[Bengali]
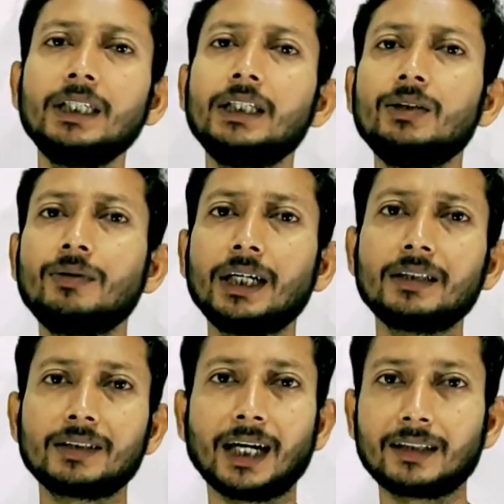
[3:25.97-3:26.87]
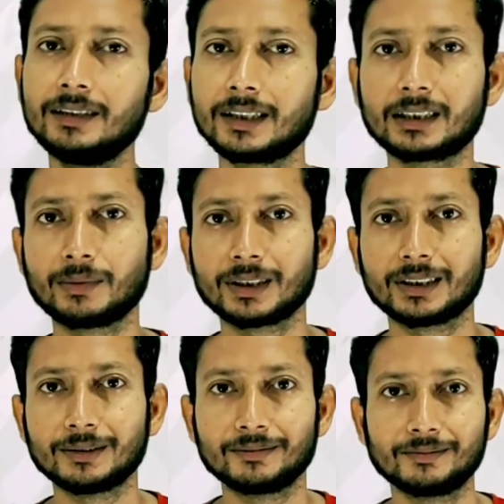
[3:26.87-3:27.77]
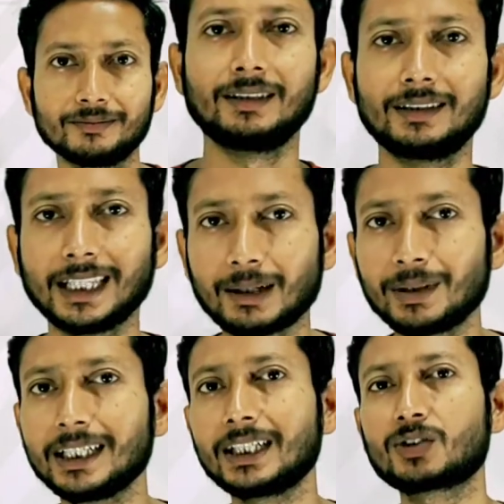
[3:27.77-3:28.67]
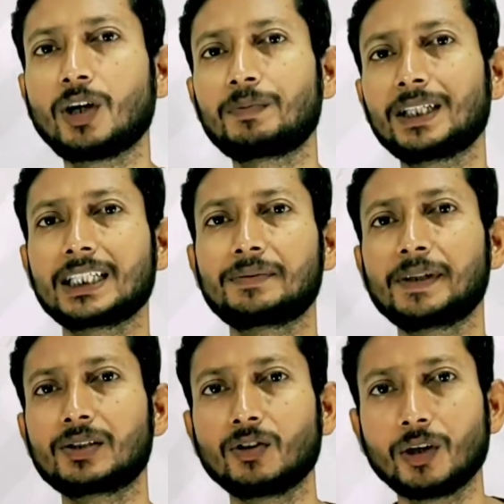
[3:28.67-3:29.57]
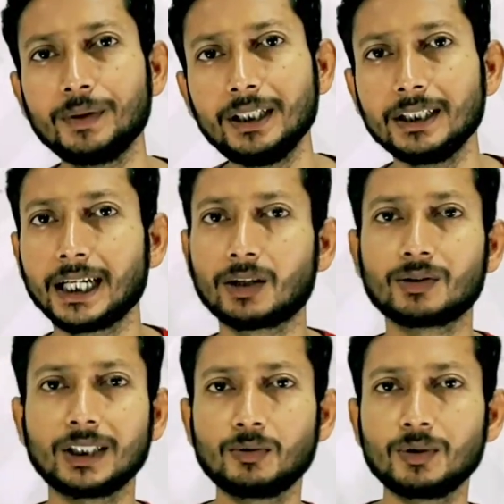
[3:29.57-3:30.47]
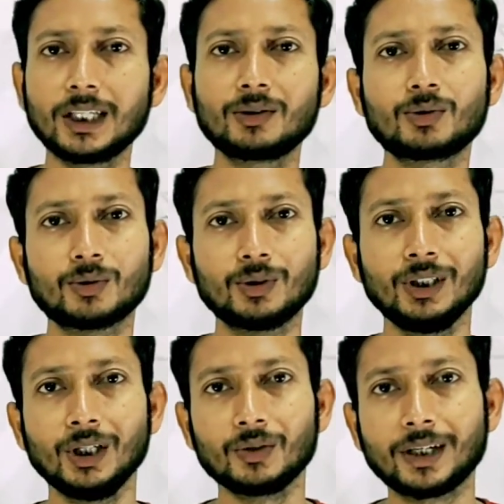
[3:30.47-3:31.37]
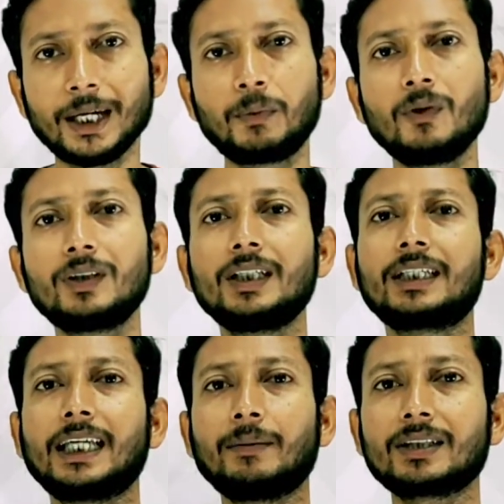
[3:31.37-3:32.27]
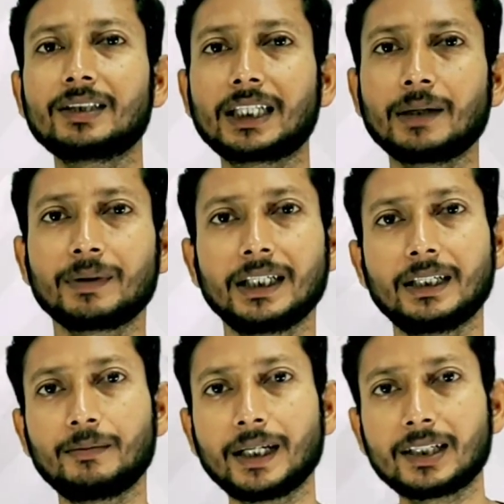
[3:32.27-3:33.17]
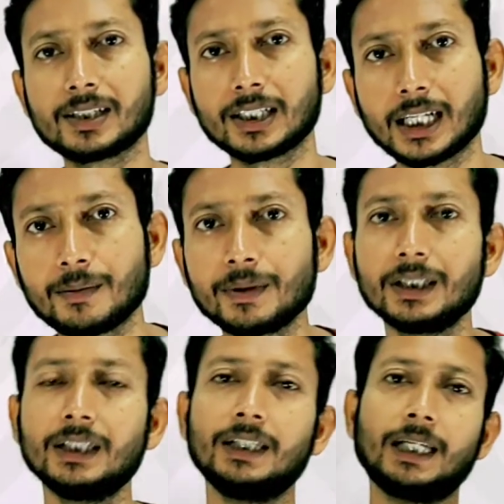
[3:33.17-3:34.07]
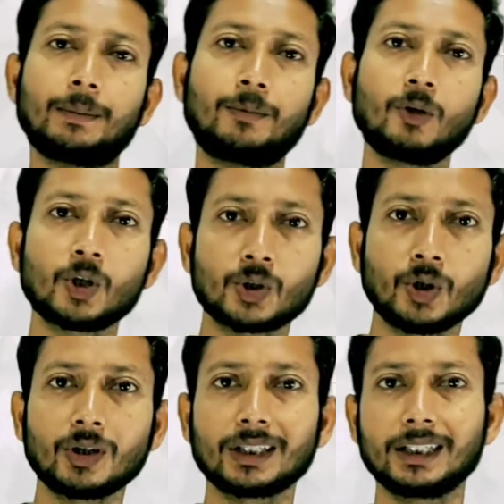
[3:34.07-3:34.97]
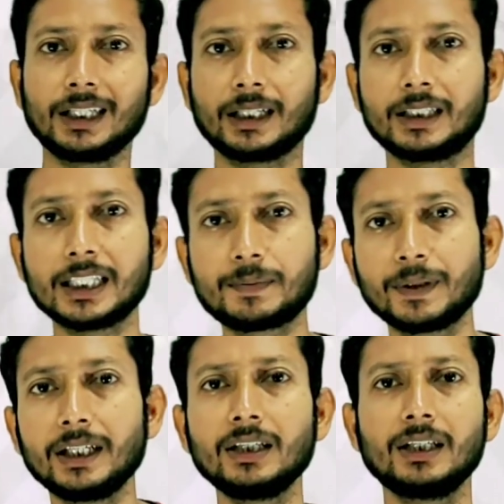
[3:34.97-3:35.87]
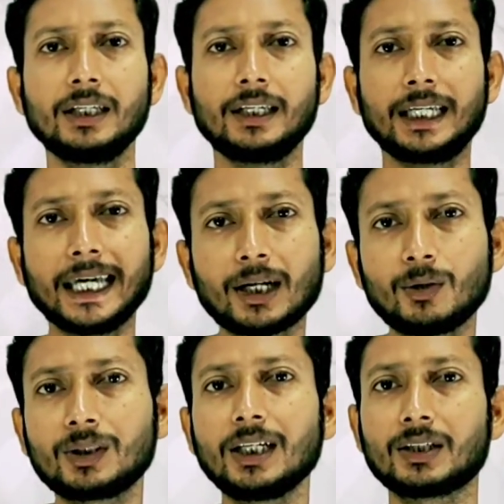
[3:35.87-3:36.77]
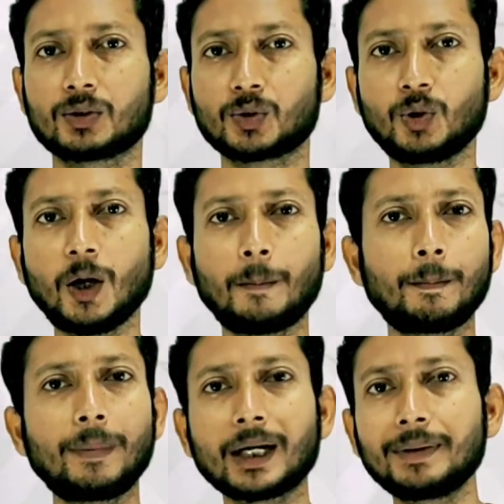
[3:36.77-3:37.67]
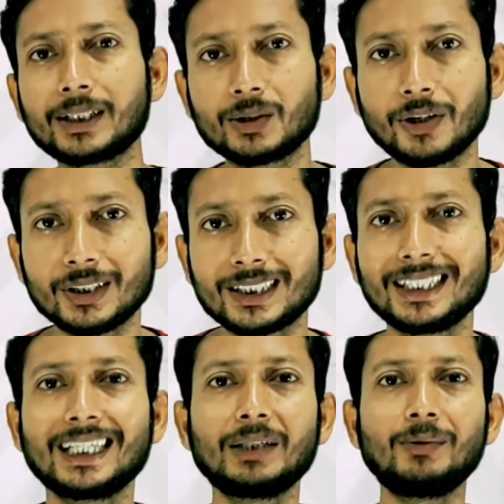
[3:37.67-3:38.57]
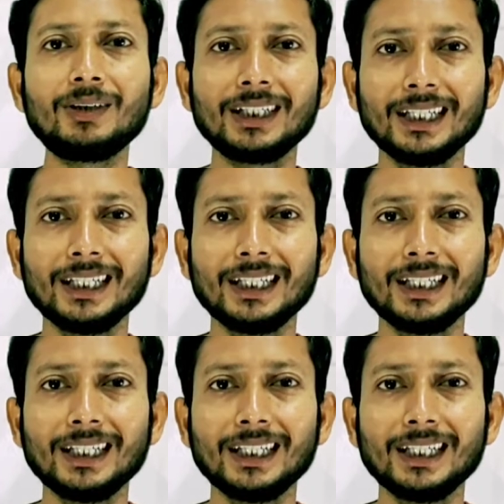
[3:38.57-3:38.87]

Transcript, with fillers: মি ইউআর থার্টিন দেখতে পাচ্ছি তার মানে এখানে সফটওয়্যার এক্সপিরিয়েন্স হবে এক কথা দুর্দান্ত তো এই ফোনটির ক্যামেরা সেট এর ব্যাটারি সেট এর প্রসেসর এর ডিসপ্লে এক কথায় সব পারফেক্ট দেওয়া হয়েছে এবং